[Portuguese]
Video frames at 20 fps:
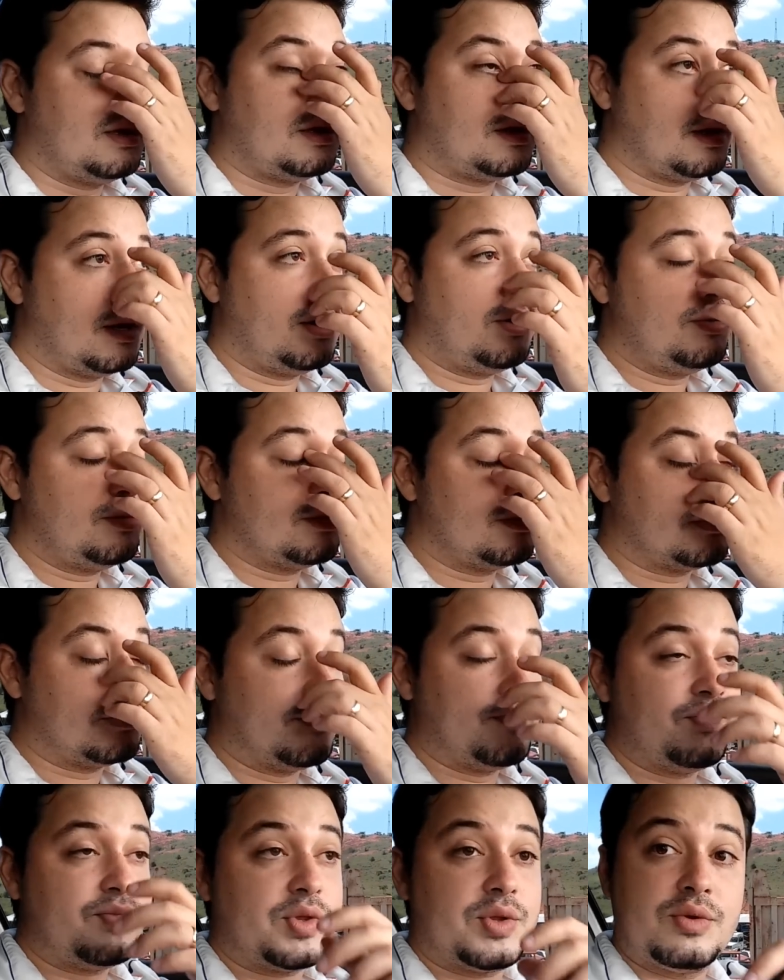Então
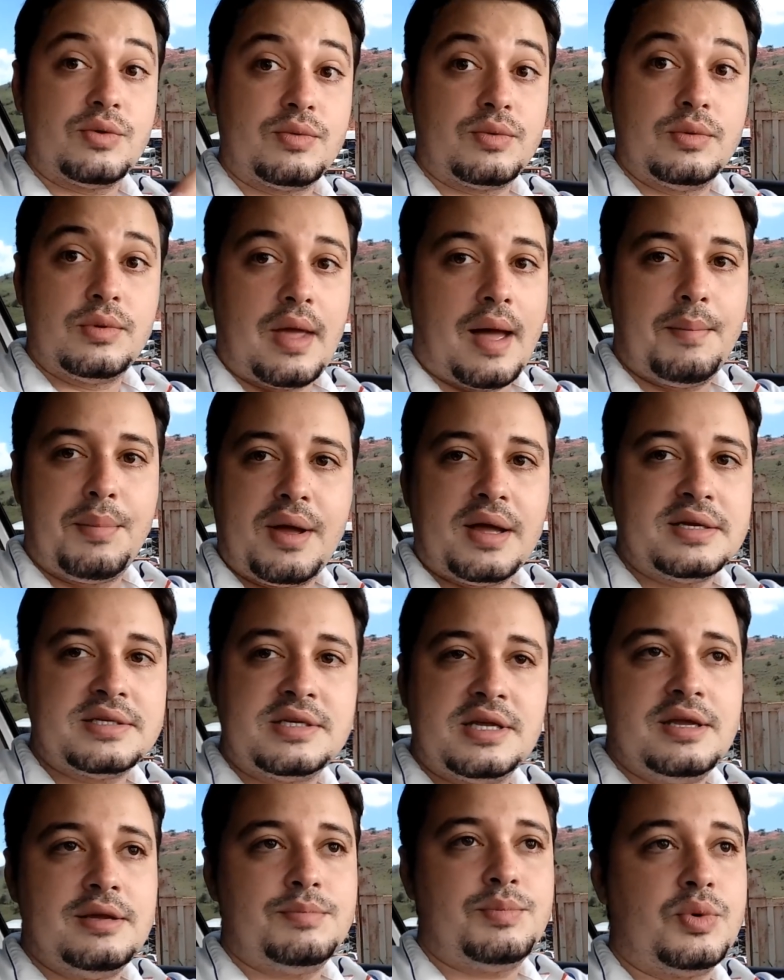
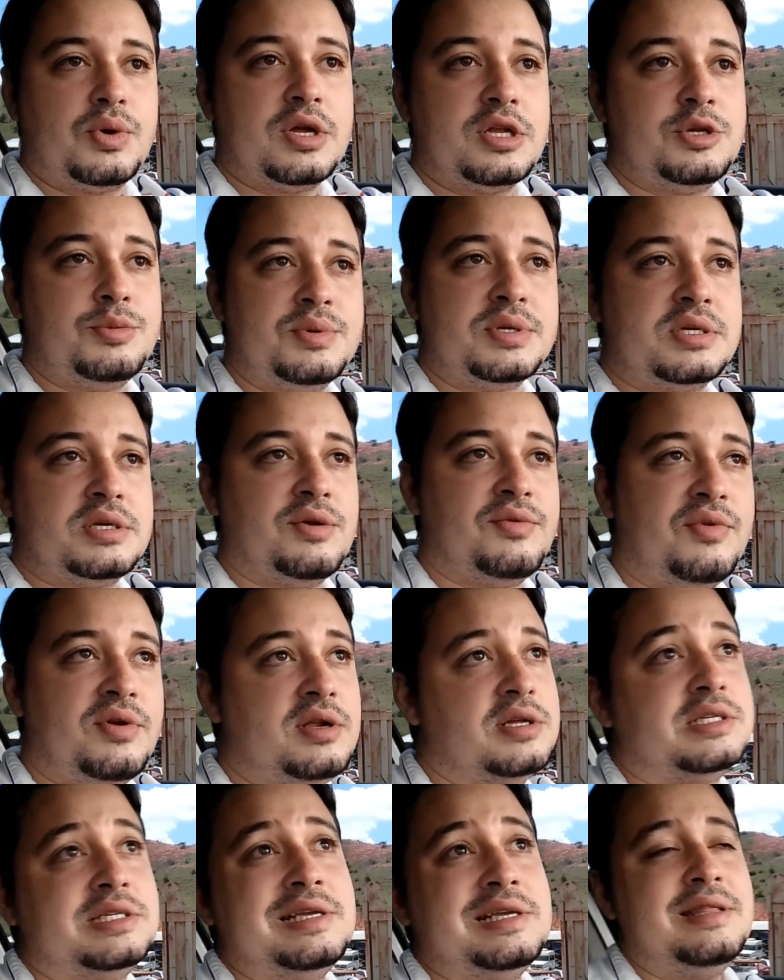abracei, porque tipo assim, eu
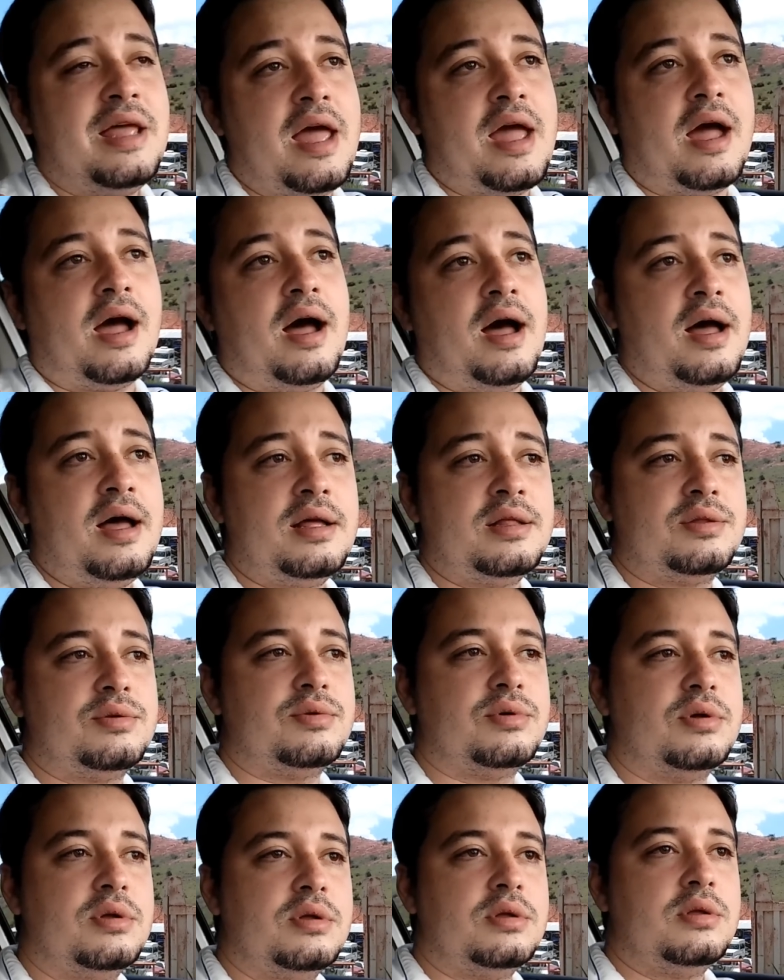falei, der
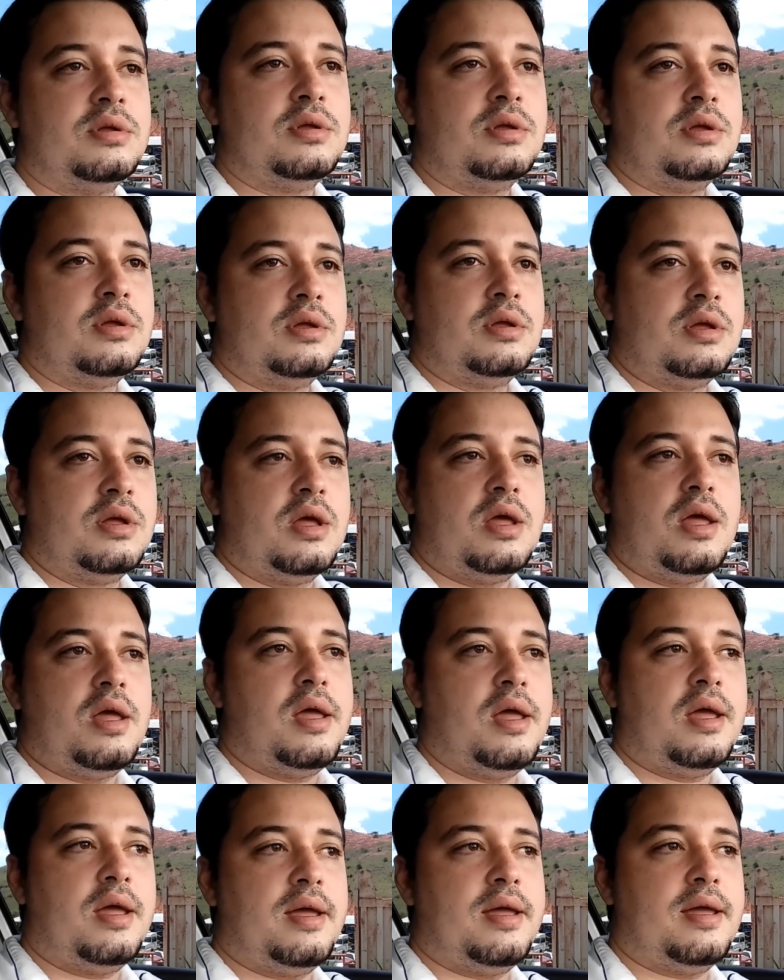errado,
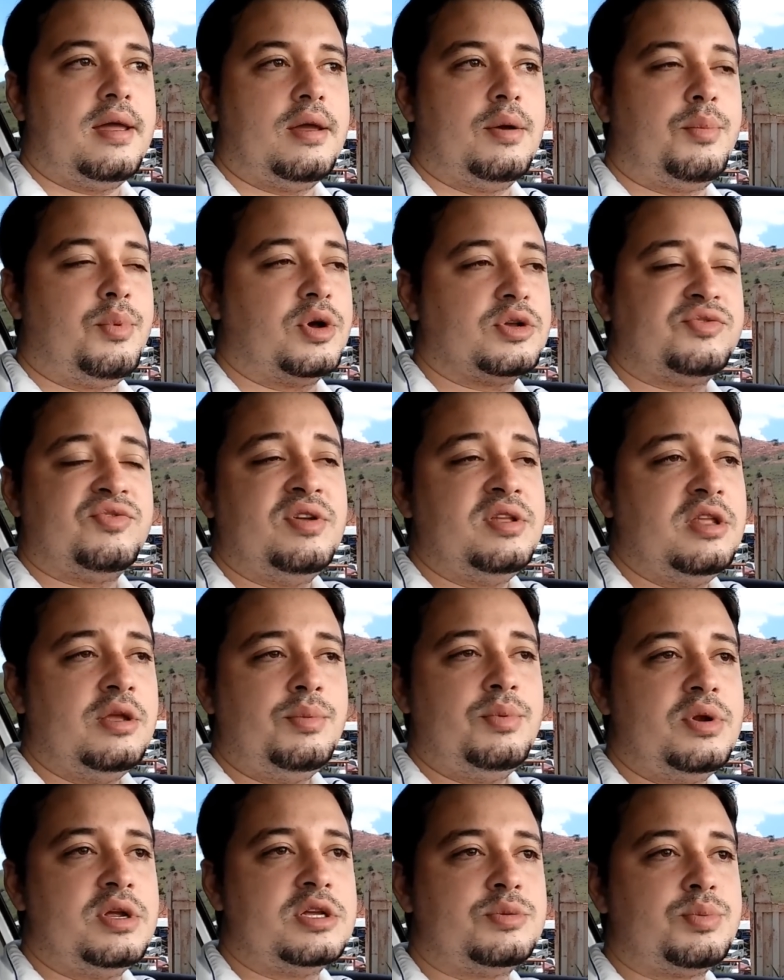é, eu posso
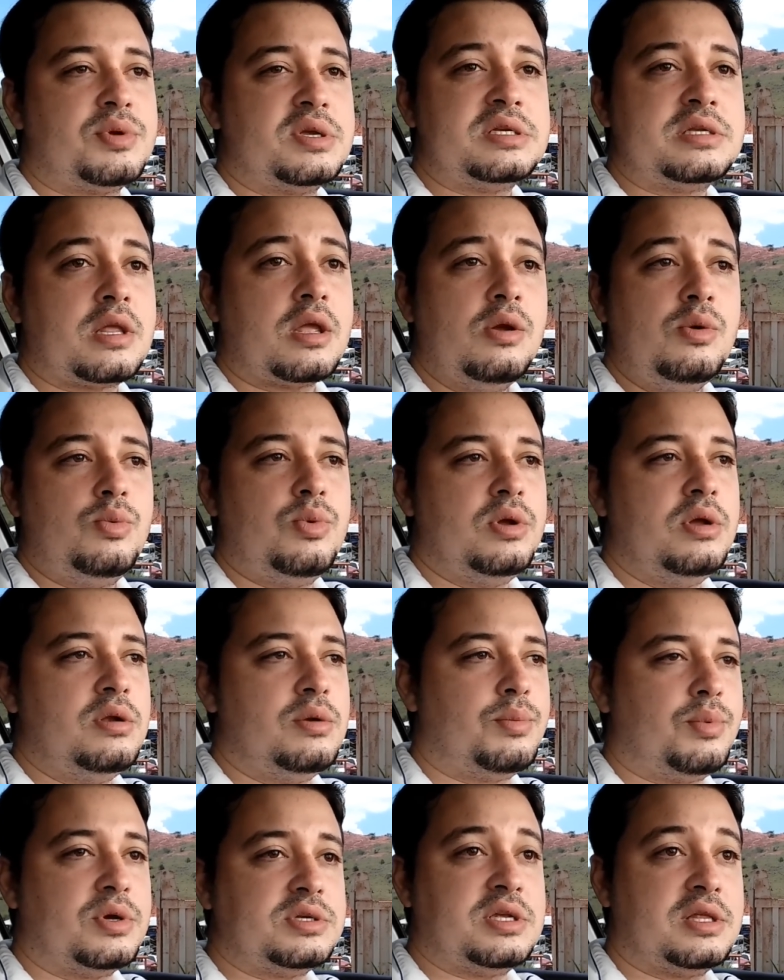vender por esse preço
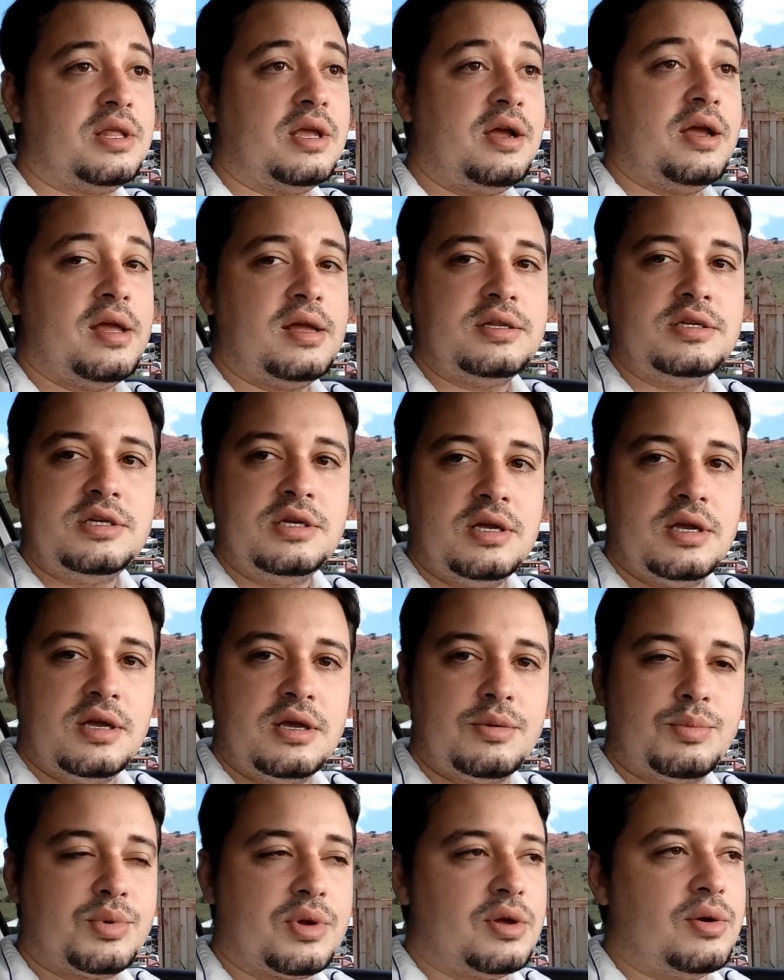tranquilo, posso até ganhar
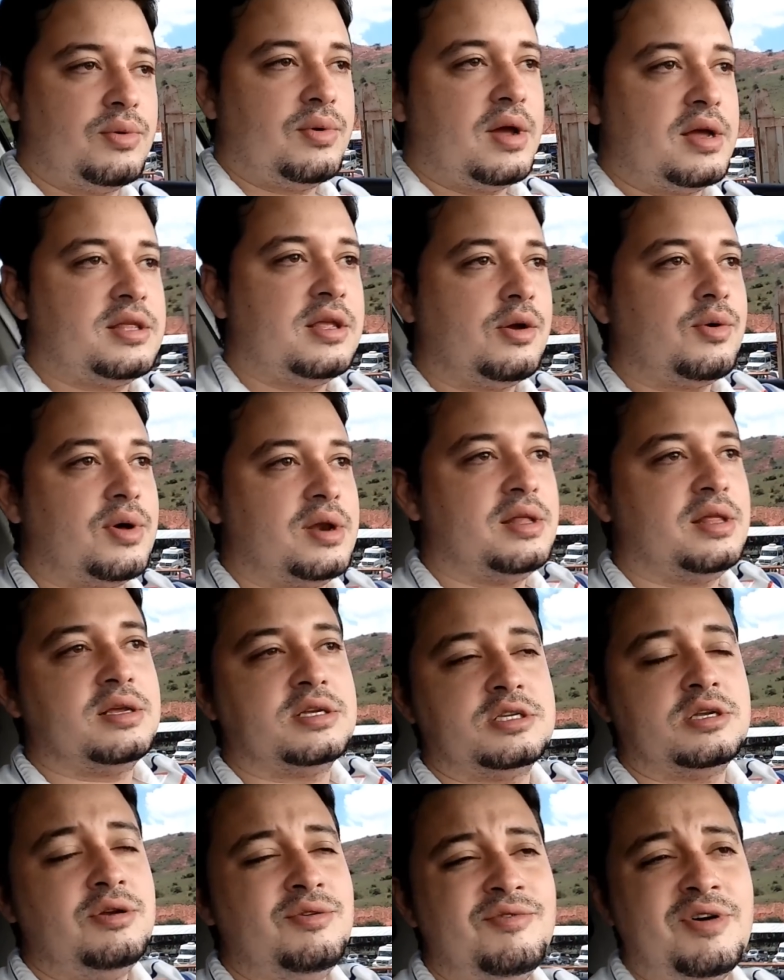dinheiro, porque um
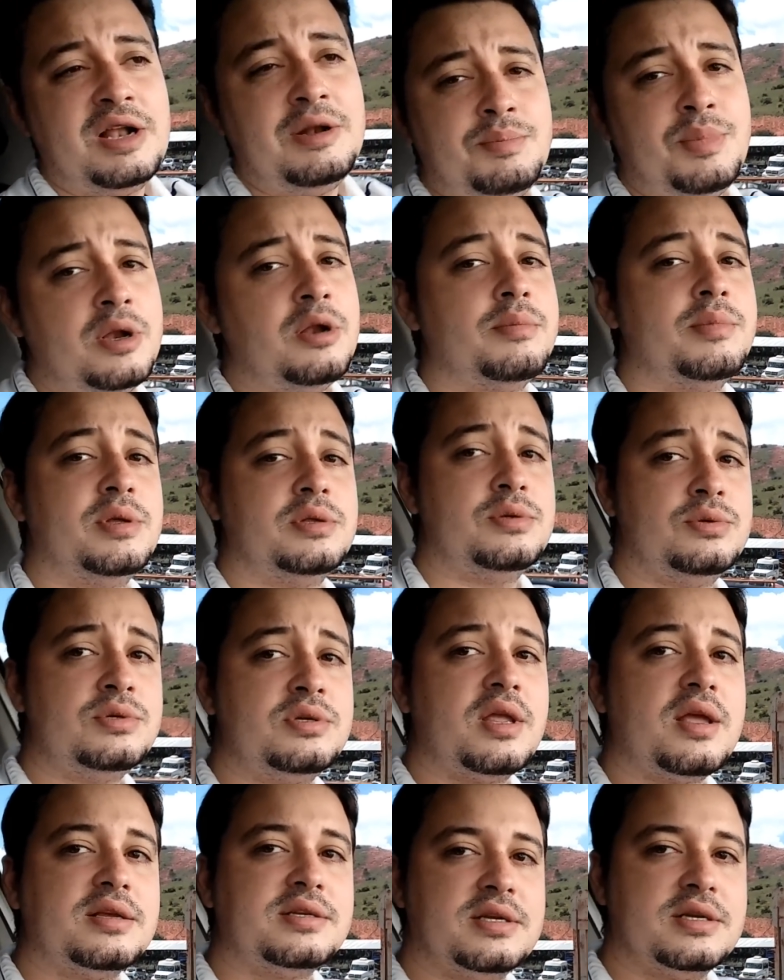RD45 vale pelo menos
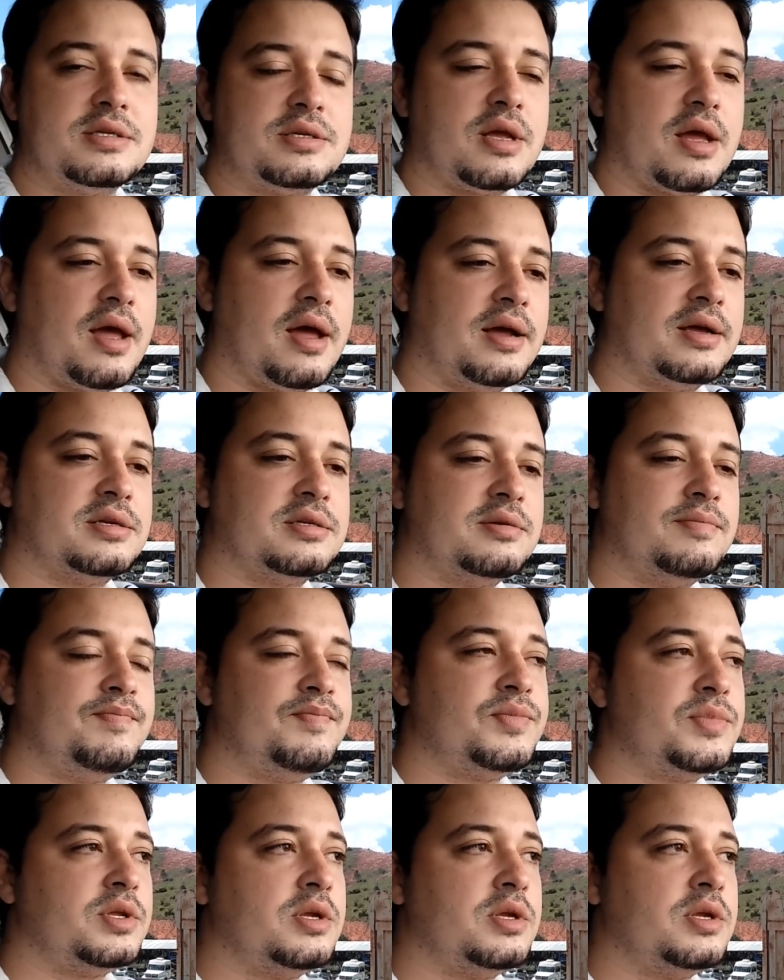uns 300 reais.